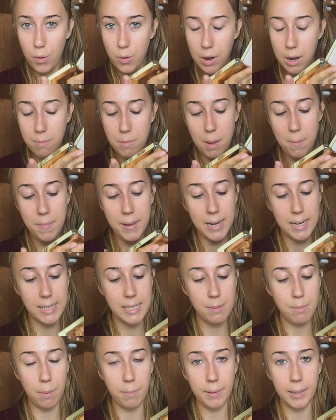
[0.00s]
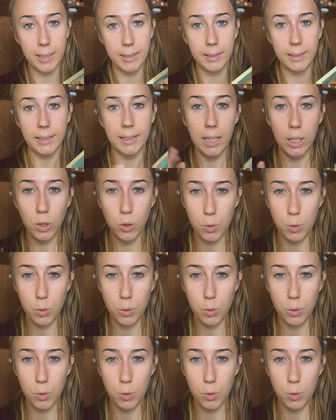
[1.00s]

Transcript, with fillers: con la mia bellissima palettina,